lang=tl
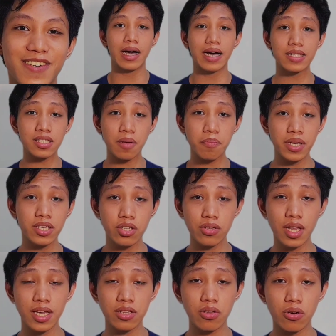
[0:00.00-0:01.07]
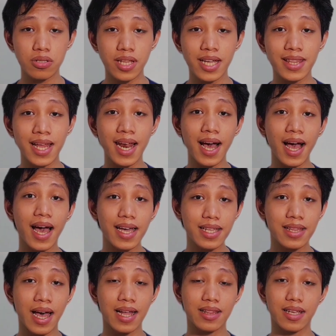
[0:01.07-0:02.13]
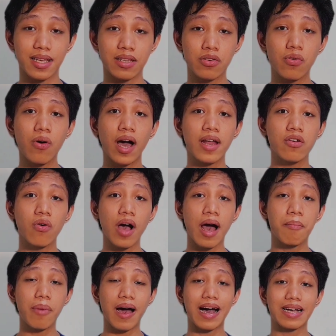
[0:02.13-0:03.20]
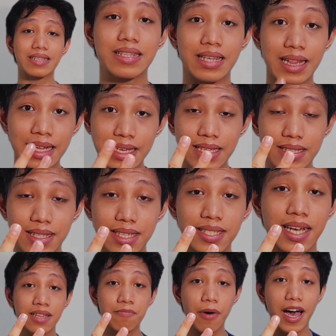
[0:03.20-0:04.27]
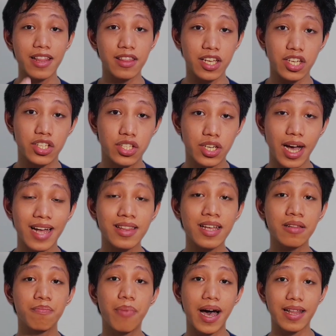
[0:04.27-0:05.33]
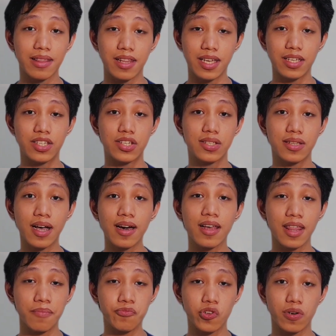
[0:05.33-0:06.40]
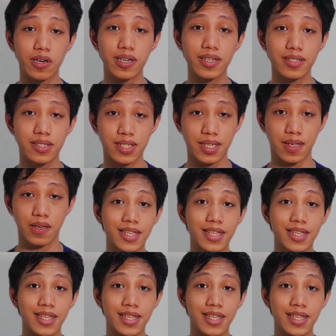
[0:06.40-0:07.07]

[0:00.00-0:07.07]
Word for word: At sa video na ito, tatalakayin natin kung ano nga ba ang 3 disadvantage at advantage ng cryptocurrency.